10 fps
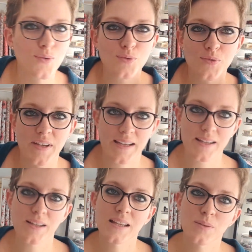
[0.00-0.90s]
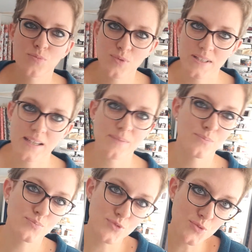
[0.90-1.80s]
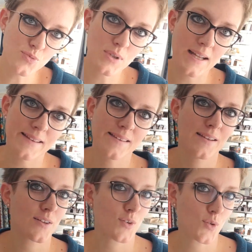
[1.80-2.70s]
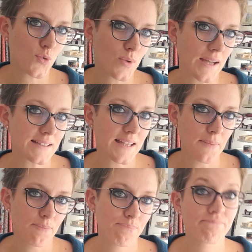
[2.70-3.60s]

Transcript: Vous verrez, il, y a du bouclette coton gratté